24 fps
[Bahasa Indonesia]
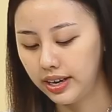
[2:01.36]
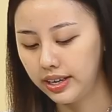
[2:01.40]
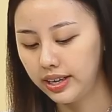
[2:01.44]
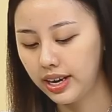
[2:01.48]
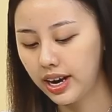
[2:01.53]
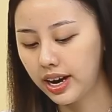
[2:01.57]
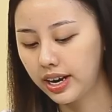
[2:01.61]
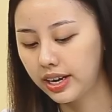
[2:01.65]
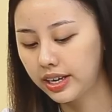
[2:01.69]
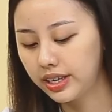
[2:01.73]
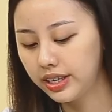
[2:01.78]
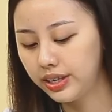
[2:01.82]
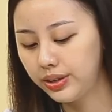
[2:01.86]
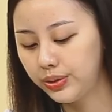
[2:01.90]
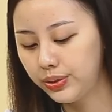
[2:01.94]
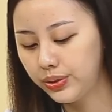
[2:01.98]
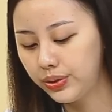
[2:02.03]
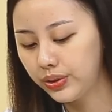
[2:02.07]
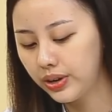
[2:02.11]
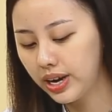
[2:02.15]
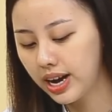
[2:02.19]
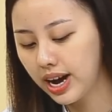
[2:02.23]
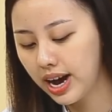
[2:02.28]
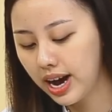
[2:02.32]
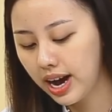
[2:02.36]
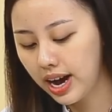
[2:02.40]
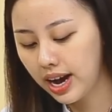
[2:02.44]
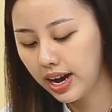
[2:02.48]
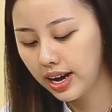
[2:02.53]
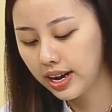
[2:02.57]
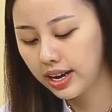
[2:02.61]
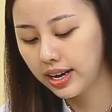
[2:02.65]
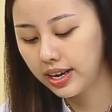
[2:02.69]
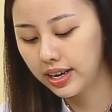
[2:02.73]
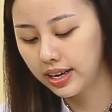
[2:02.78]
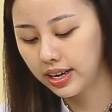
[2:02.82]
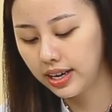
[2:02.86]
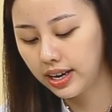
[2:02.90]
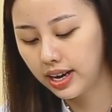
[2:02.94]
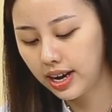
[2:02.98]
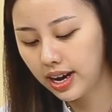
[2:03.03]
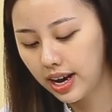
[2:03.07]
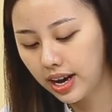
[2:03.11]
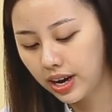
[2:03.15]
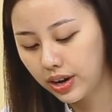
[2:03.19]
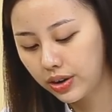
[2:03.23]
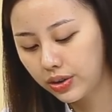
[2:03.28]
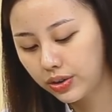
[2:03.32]
Yang kedua
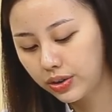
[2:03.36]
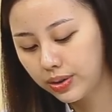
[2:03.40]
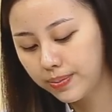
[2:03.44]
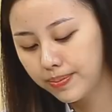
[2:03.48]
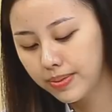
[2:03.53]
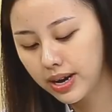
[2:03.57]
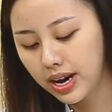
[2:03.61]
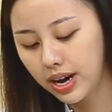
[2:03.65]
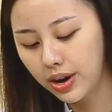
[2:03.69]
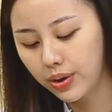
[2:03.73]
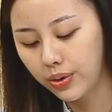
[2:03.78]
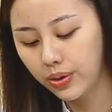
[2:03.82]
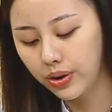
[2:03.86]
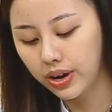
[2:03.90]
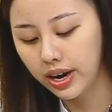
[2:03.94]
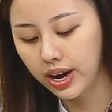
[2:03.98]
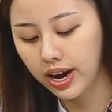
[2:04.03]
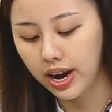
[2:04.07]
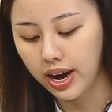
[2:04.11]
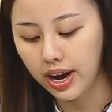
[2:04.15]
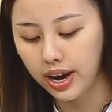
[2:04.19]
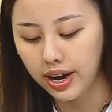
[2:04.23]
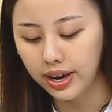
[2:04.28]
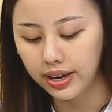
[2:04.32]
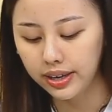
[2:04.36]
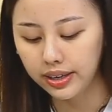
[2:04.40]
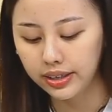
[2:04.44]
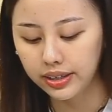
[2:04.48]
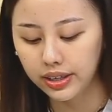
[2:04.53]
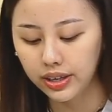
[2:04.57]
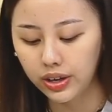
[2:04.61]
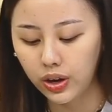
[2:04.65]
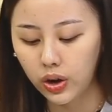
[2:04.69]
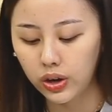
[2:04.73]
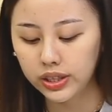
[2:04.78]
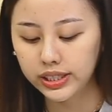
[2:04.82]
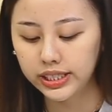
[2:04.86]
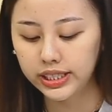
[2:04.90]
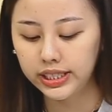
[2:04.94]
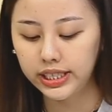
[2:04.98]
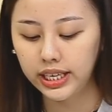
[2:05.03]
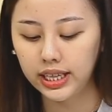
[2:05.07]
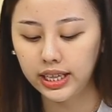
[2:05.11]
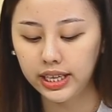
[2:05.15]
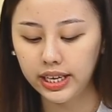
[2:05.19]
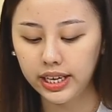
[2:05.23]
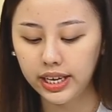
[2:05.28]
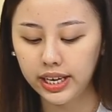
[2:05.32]
aku bawa
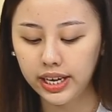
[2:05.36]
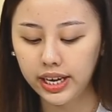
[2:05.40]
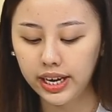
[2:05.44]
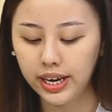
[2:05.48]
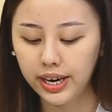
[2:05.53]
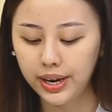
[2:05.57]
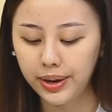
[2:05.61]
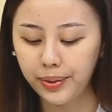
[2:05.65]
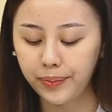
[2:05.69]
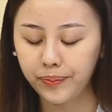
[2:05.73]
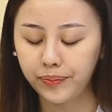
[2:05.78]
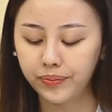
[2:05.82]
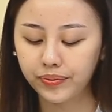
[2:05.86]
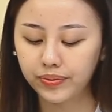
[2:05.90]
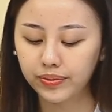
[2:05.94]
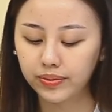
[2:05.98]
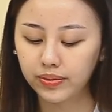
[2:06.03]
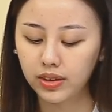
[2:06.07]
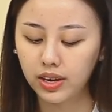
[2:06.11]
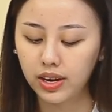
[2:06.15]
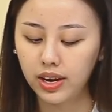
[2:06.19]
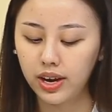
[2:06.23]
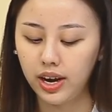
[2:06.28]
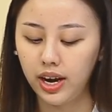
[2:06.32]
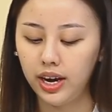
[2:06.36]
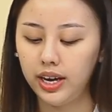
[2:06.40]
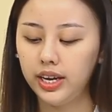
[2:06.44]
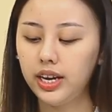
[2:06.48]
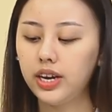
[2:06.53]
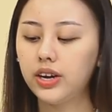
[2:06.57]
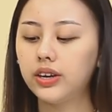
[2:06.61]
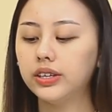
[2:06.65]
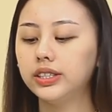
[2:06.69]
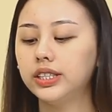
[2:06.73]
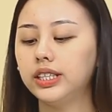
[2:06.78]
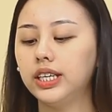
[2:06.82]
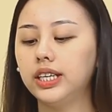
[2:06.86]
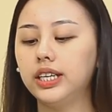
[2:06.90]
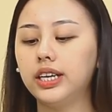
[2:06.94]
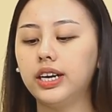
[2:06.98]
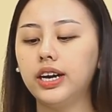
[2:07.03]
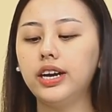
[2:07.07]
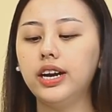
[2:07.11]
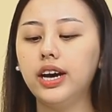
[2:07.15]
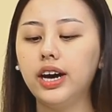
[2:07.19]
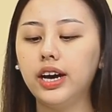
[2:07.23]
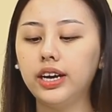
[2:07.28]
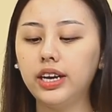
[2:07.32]
concealer ini concealernya
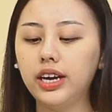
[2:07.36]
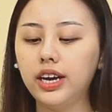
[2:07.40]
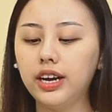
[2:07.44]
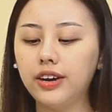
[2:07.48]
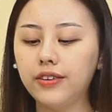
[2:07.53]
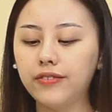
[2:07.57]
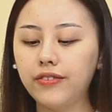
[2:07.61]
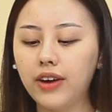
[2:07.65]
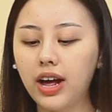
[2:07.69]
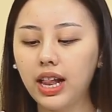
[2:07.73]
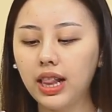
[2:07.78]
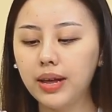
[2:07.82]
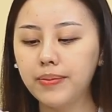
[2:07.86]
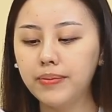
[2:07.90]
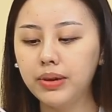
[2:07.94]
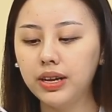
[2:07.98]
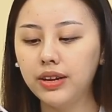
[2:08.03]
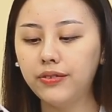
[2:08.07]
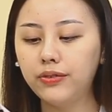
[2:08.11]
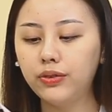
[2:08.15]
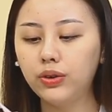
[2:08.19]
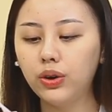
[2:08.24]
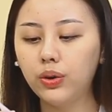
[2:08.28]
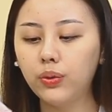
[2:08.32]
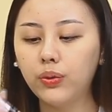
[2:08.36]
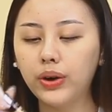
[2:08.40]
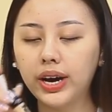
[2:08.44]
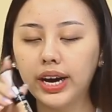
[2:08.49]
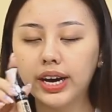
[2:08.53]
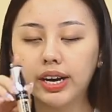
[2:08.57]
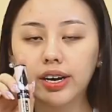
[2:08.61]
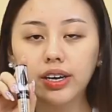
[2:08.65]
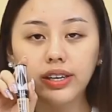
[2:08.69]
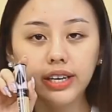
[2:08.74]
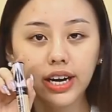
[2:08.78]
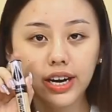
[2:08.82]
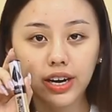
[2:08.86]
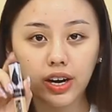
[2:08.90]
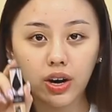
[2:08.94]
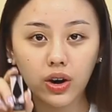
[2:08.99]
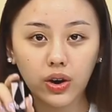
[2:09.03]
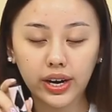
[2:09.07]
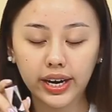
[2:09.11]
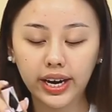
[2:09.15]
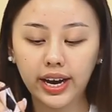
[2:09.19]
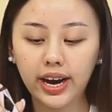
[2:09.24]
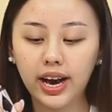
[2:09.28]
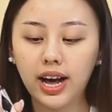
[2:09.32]
dari Infallible Full Wear dari
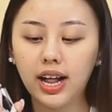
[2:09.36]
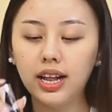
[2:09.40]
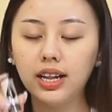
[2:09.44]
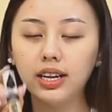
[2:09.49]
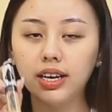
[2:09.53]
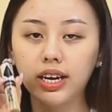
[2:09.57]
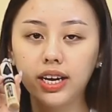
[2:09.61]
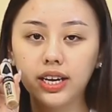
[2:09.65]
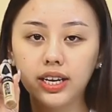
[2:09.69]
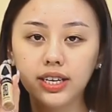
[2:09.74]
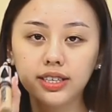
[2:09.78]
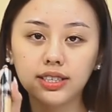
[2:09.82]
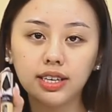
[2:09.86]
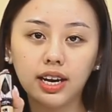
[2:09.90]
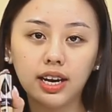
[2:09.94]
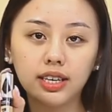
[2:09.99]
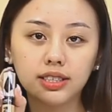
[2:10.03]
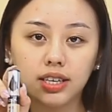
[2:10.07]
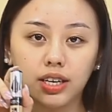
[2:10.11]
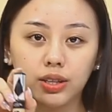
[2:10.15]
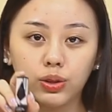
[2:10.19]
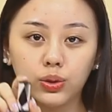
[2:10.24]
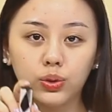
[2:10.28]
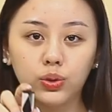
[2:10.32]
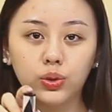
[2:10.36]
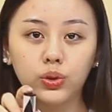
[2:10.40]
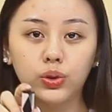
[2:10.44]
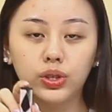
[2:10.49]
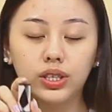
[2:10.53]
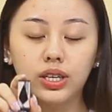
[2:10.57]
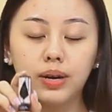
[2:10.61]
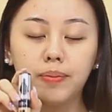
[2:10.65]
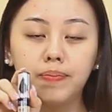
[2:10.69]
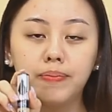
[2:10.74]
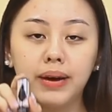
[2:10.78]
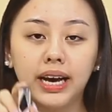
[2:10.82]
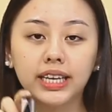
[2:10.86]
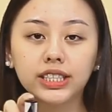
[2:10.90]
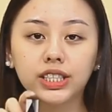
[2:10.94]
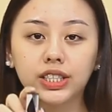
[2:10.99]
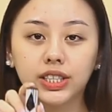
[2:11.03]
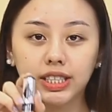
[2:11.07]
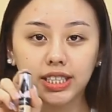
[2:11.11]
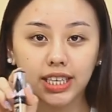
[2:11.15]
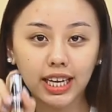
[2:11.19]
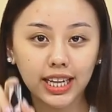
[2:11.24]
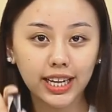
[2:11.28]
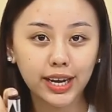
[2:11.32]
L'Oreal. Ini salah satu the best
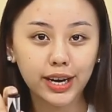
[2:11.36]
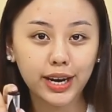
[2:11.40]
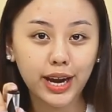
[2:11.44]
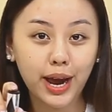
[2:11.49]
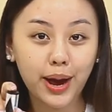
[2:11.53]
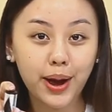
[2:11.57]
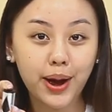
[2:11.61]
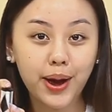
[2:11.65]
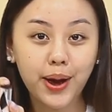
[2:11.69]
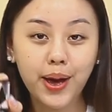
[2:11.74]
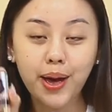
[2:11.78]
concealer yang